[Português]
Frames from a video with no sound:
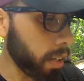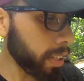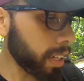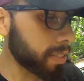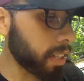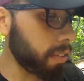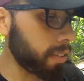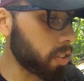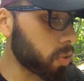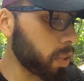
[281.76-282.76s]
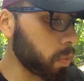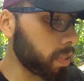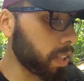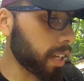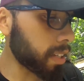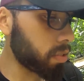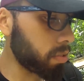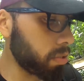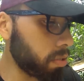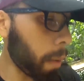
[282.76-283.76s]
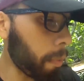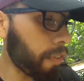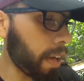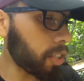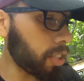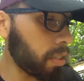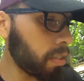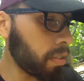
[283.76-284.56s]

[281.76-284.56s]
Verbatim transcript: Engraçado, ele tem os mesmos ataques do Abofet.